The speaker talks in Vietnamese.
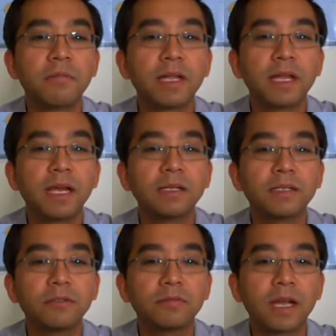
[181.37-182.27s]
trong 3 tháng
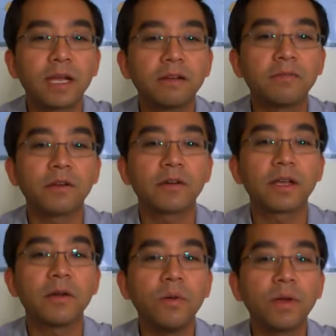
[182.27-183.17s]
chúng ta cần phải có
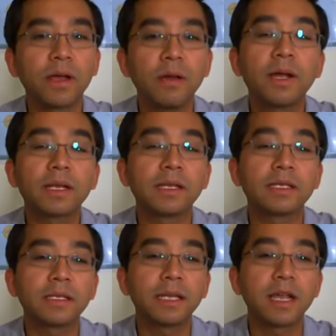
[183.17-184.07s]
cái kế hoạch để
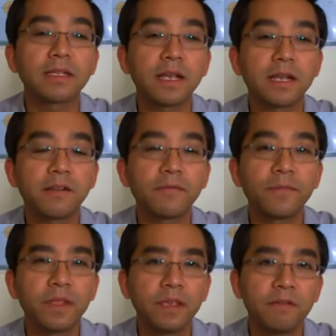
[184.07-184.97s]
trở thành executive.
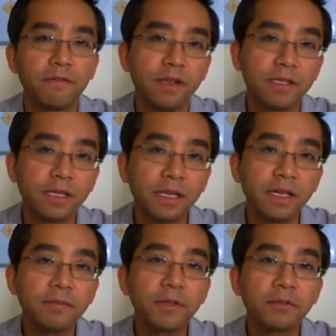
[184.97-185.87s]
Vì chỉ
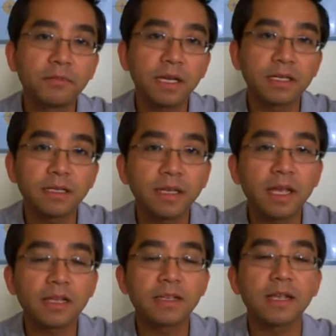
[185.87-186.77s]
khi mà chúng ta trở
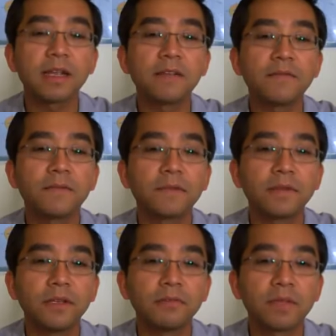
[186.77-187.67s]
thành executive
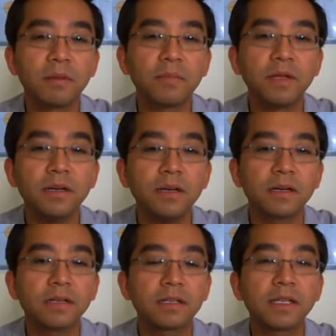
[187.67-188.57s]
thì chúng ta mới
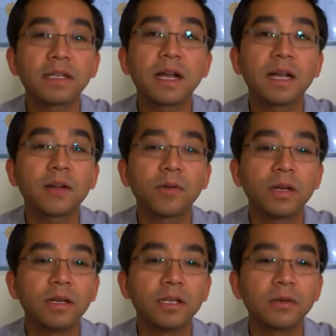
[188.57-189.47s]
hưởng được tất cả các
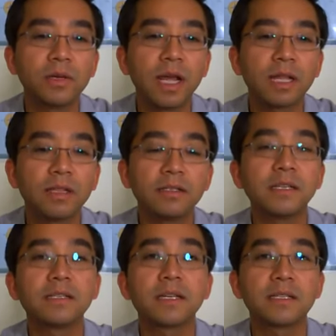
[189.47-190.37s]
quyền lợi tối đa từ
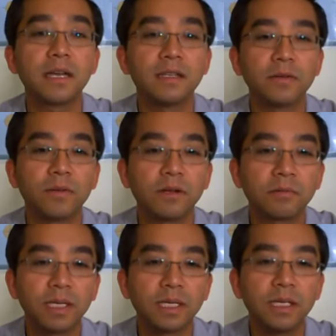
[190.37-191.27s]
chính sách trả thưởng của
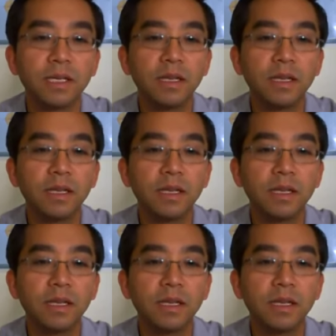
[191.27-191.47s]
công ty.